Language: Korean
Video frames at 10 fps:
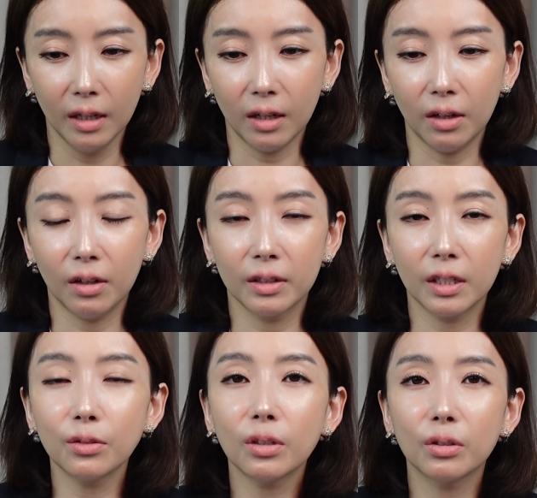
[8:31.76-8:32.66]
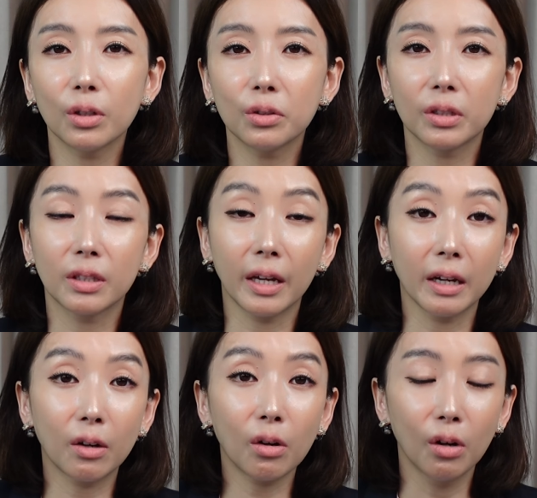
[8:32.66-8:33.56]
어, 현역 의원들이
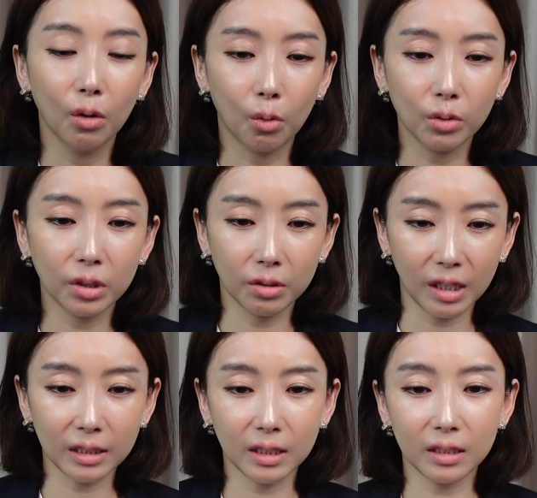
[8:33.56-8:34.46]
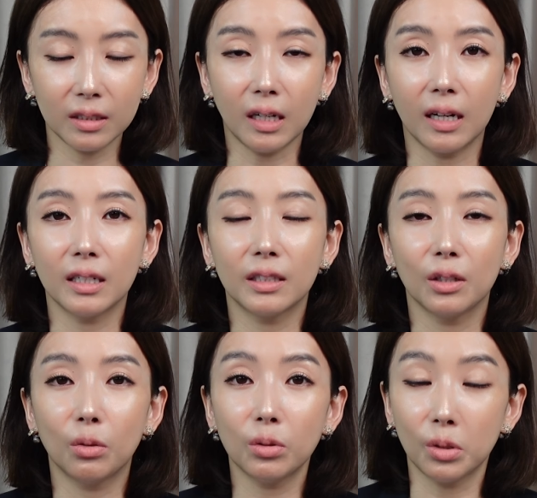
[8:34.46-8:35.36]
대거 공천 학살을 당할
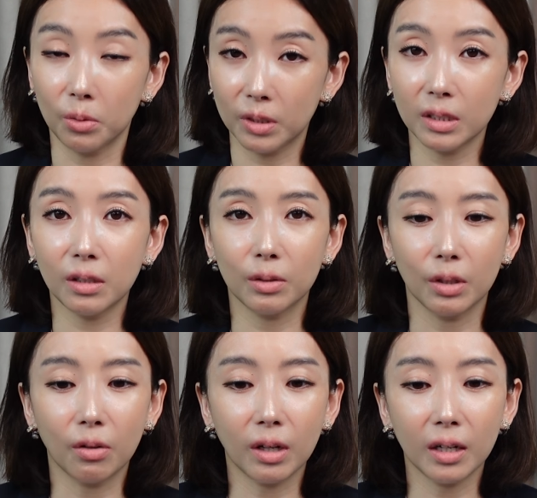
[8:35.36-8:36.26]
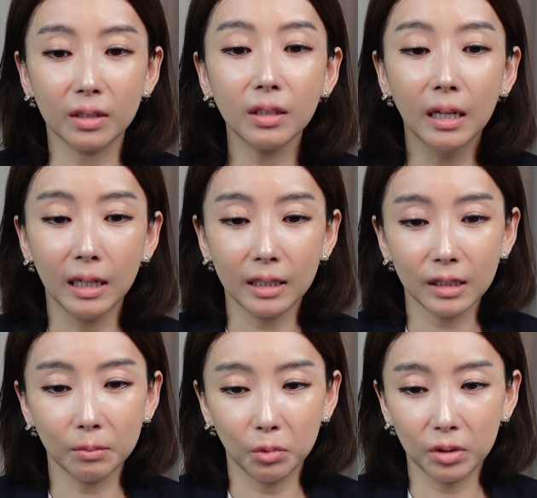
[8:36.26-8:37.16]
때도 정치적 역할은
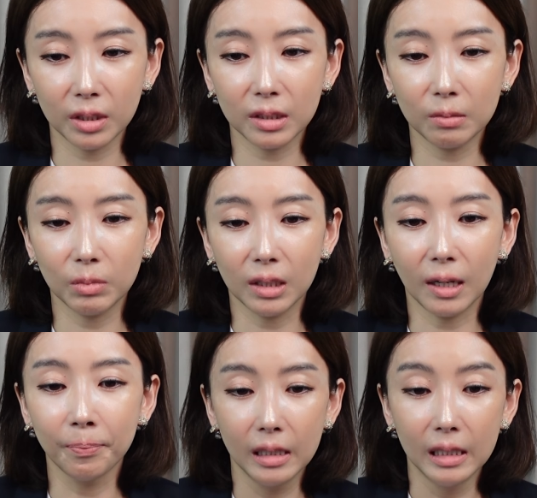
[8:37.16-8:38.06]
하지 못했습니다.